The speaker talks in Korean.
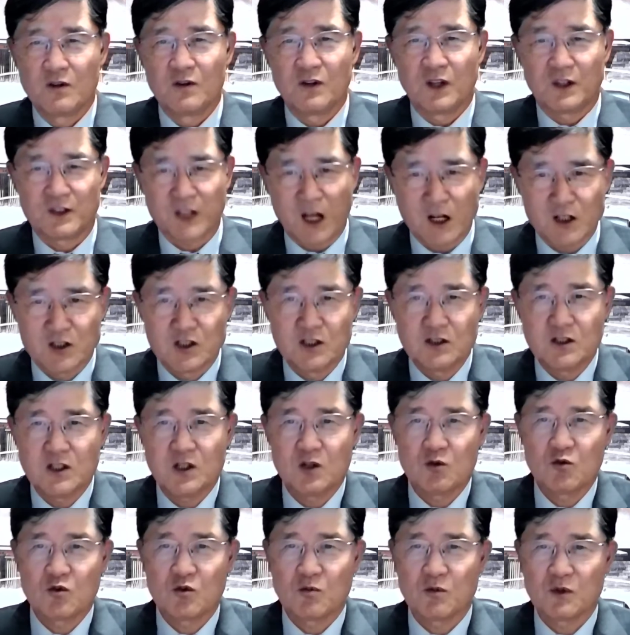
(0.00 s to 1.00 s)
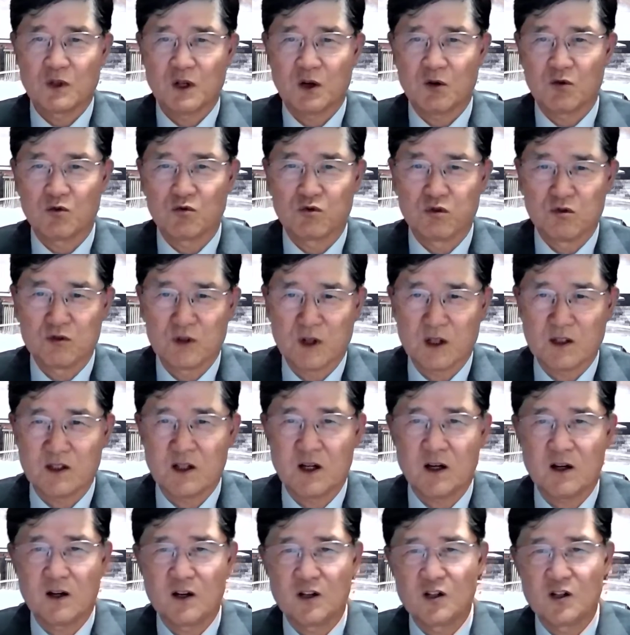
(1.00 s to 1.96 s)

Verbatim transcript: 당신들이 우리보다 훌륭하다